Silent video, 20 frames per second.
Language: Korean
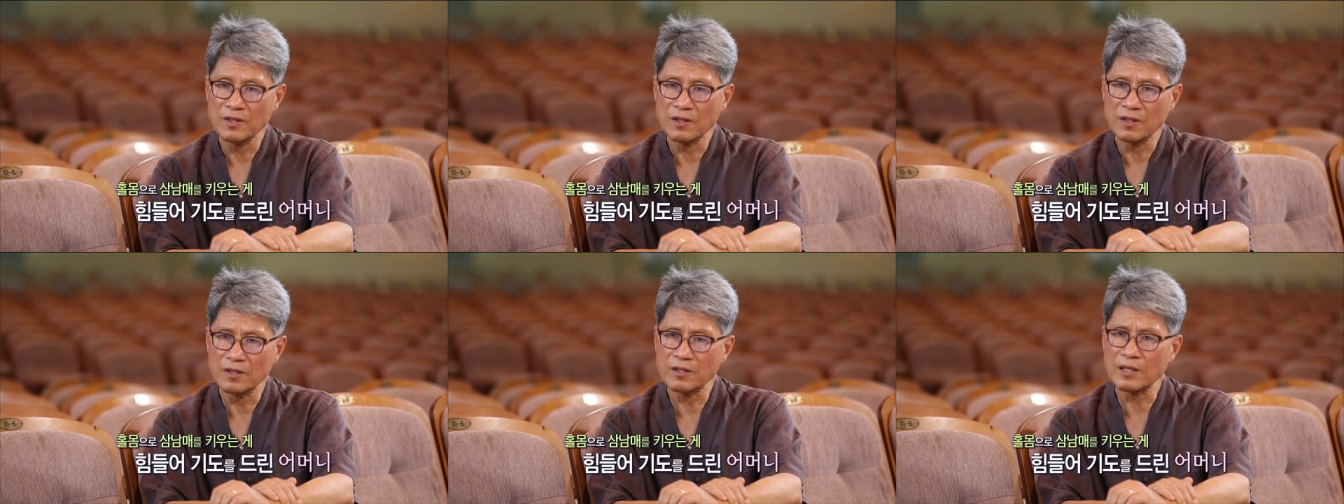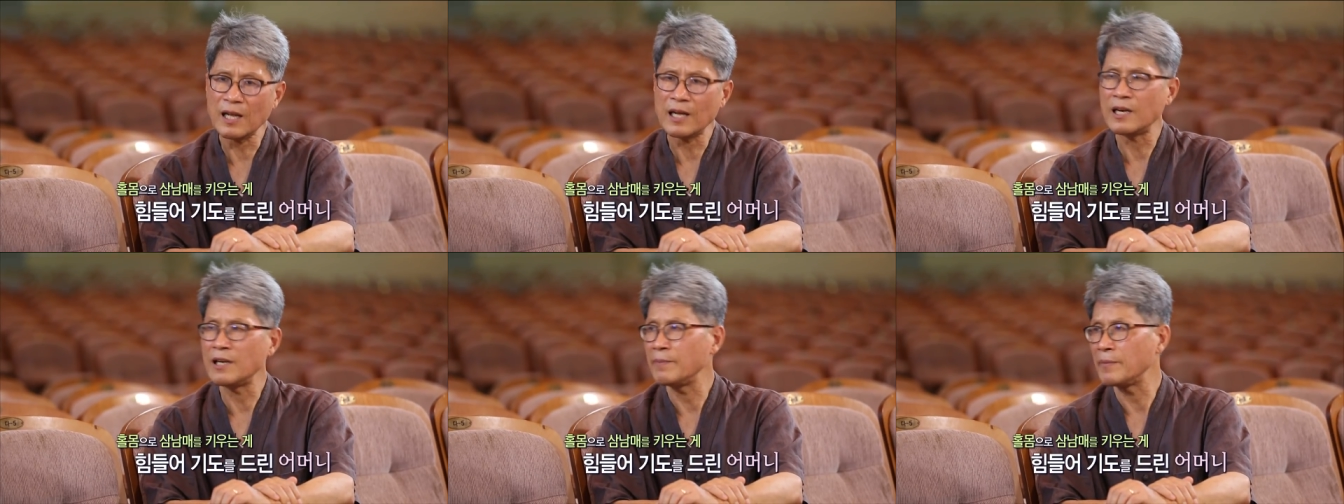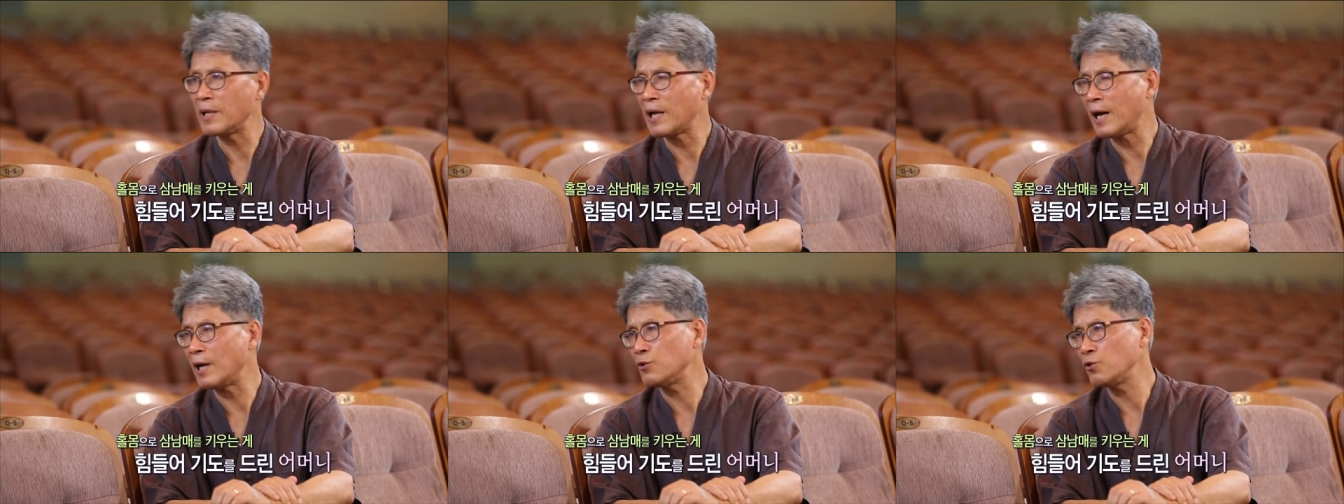그래서
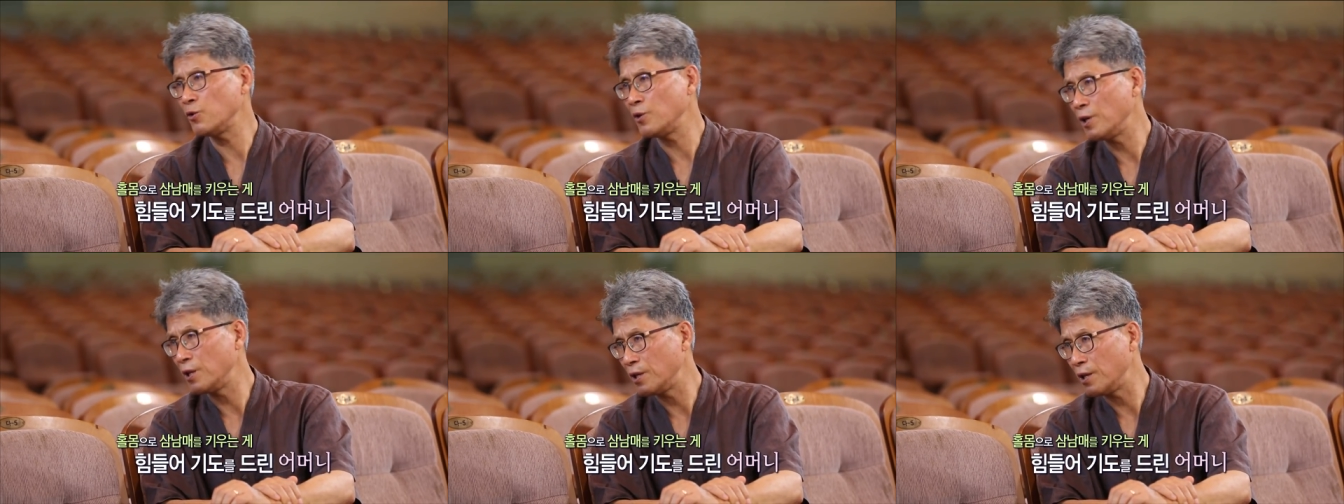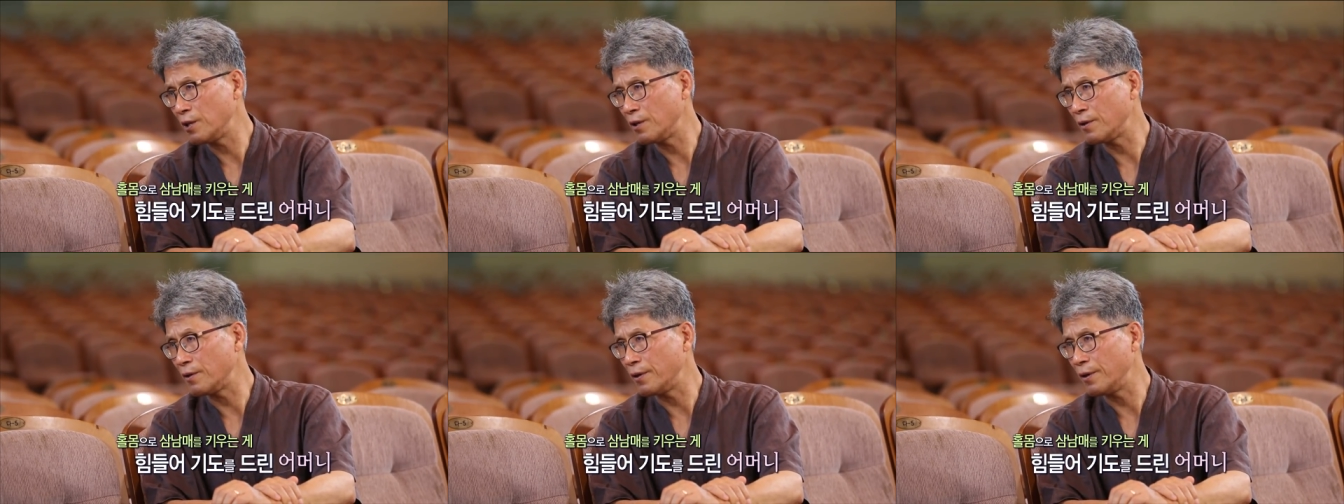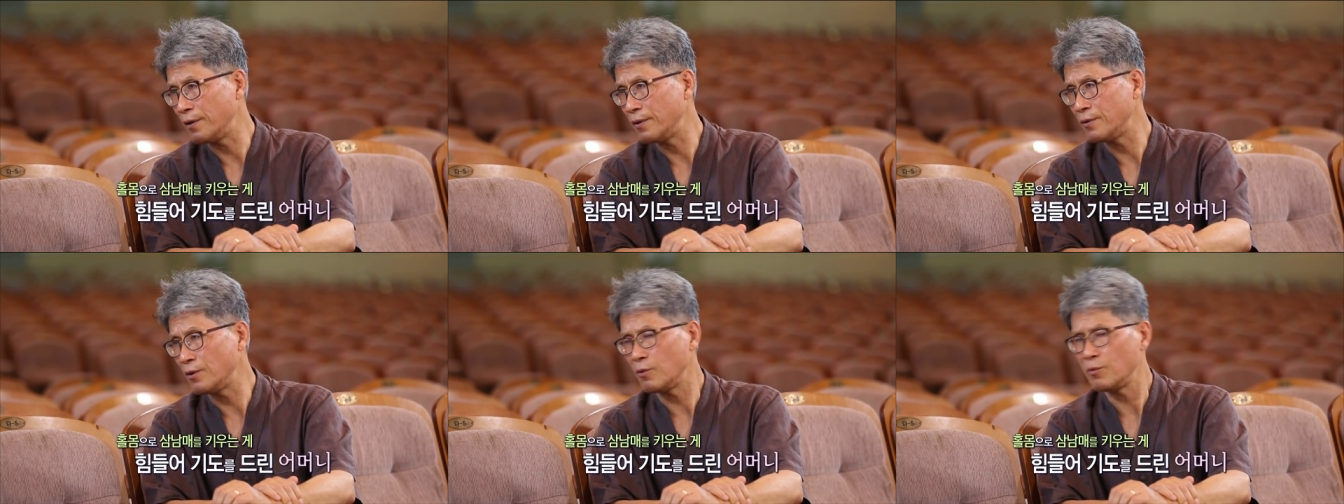하나님한테 하소연했다는
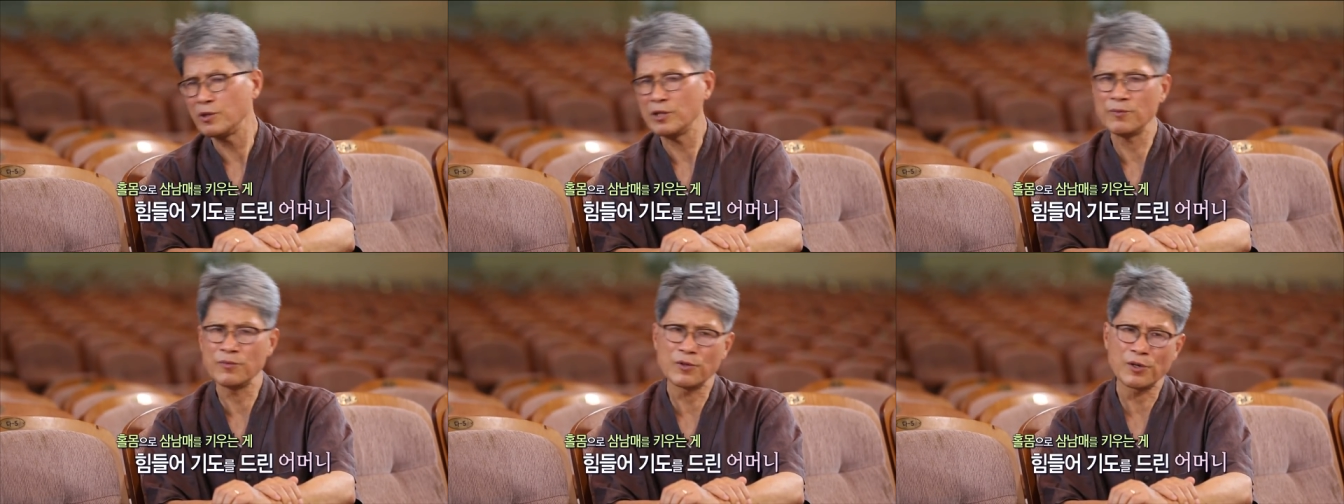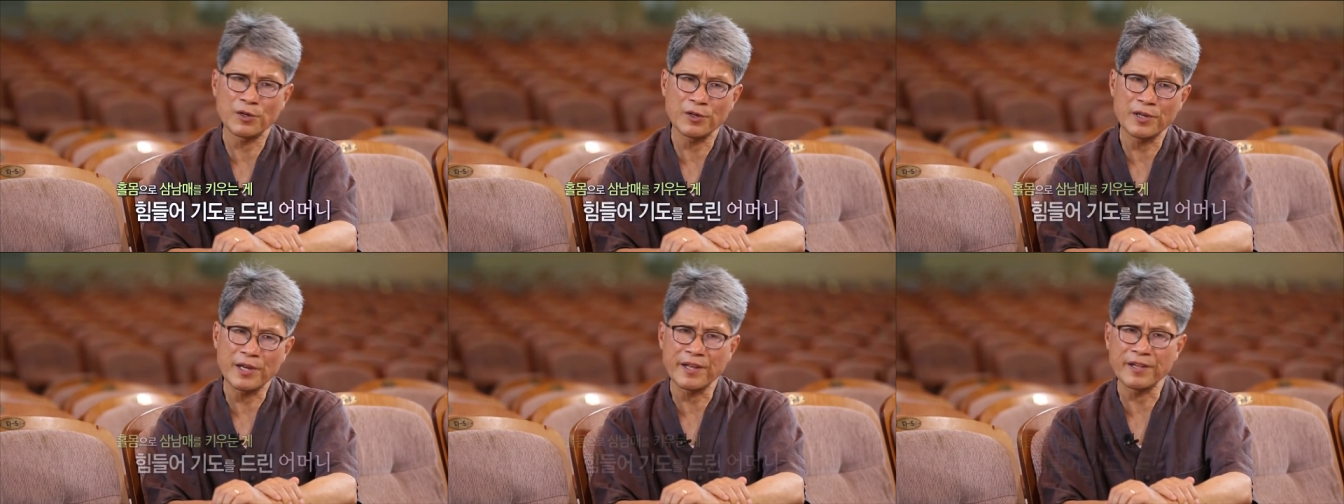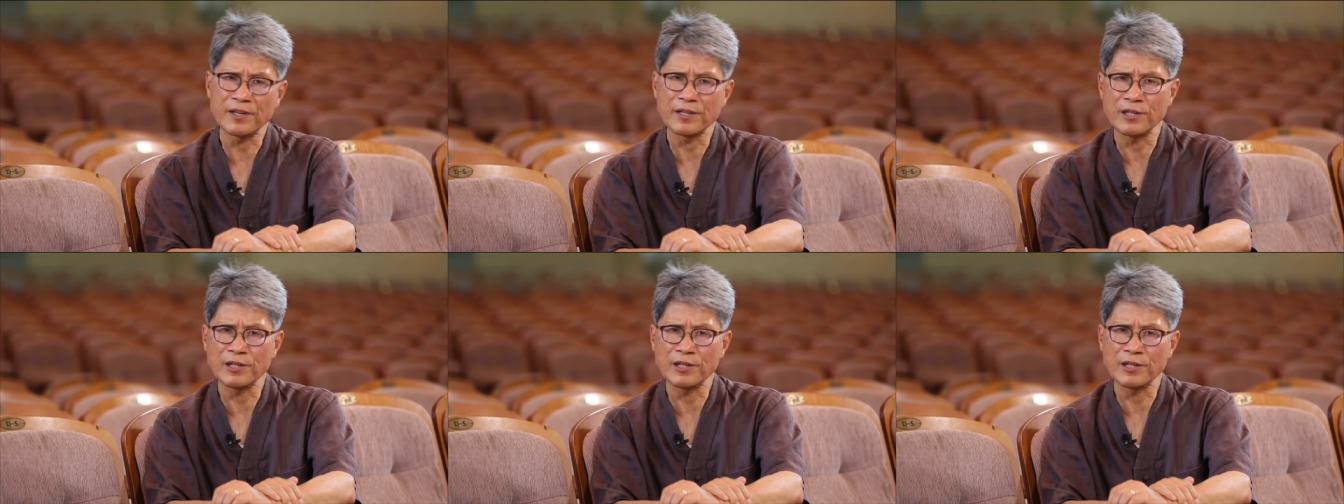거예요. 너무 힘들어요. 얘들